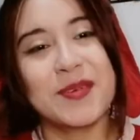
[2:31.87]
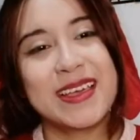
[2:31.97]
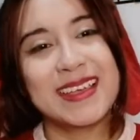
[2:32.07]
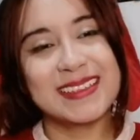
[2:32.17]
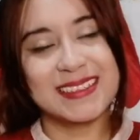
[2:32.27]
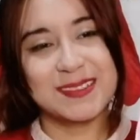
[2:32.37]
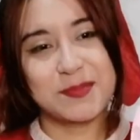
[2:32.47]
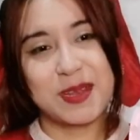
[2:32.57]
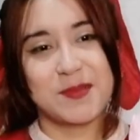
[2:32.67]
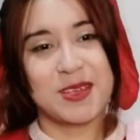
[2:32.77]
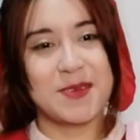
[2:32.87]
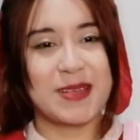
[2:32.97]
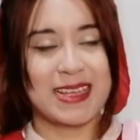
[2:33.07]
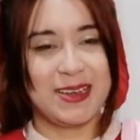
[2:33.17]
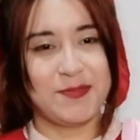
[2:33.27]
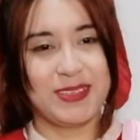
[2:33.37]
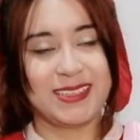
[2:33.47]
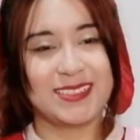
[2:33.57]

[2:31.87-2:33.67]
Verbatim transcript: pues esperemos que valga la pena.